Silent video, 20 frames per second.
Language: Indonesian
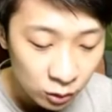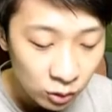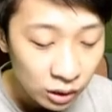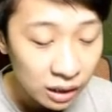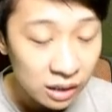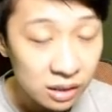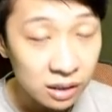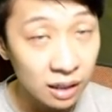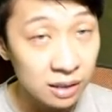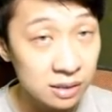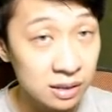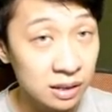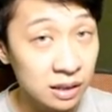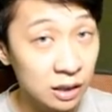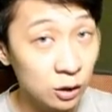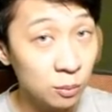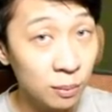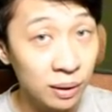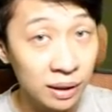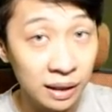gak dijelasin dia
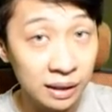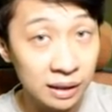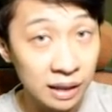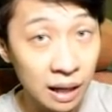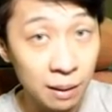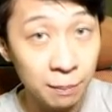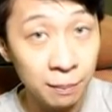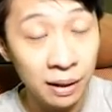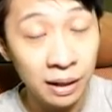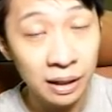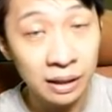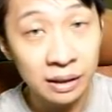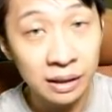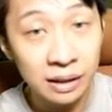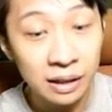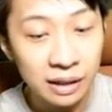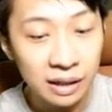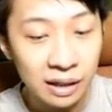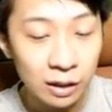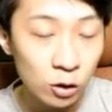itu bagiannya apa.
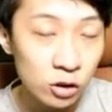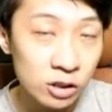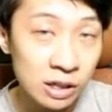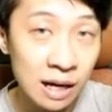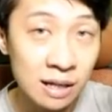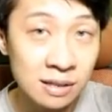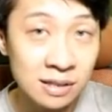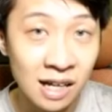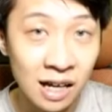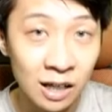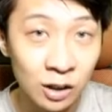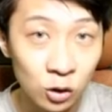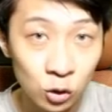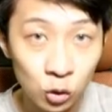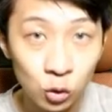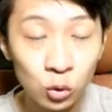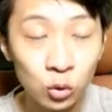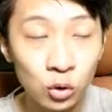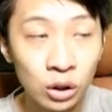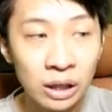Intinya dia itu salah
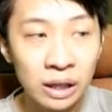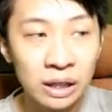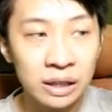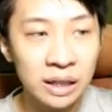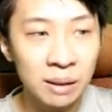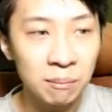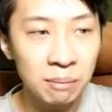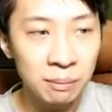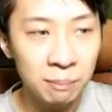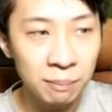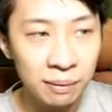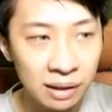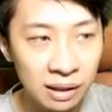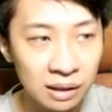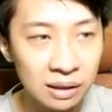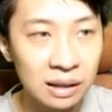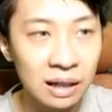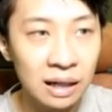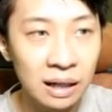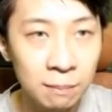satu yang
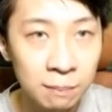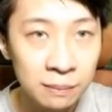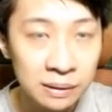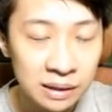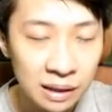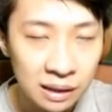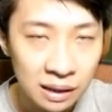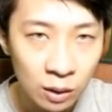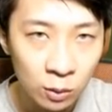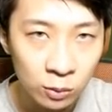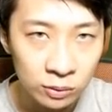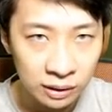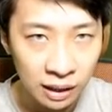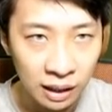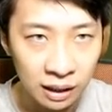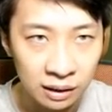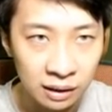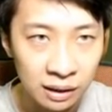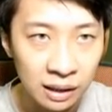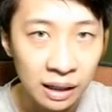berperan dalam menjaga
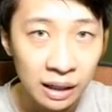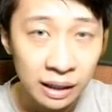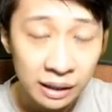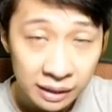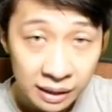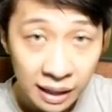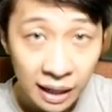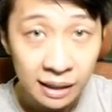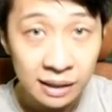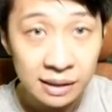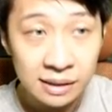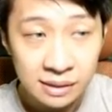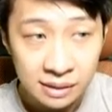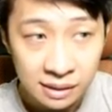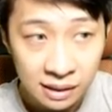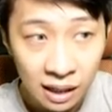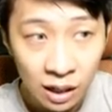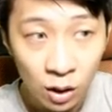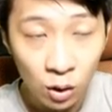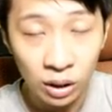hutan yang
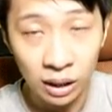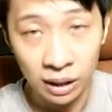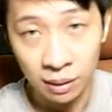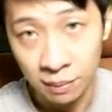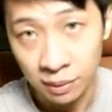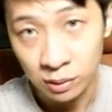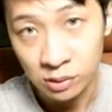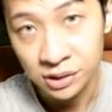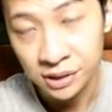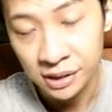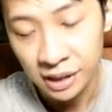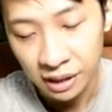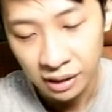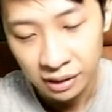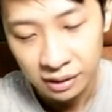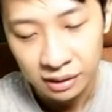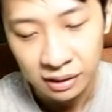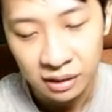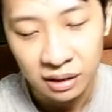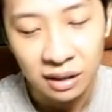diserang oleh manusia.
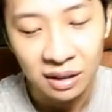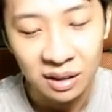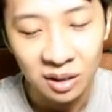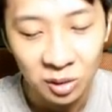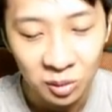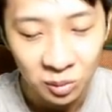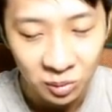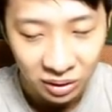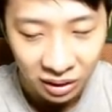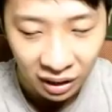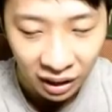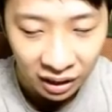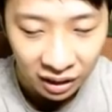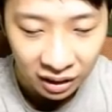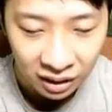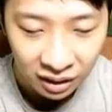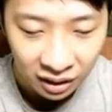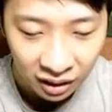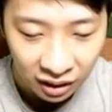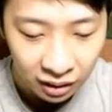Gitu. Keren
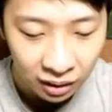ya, keren,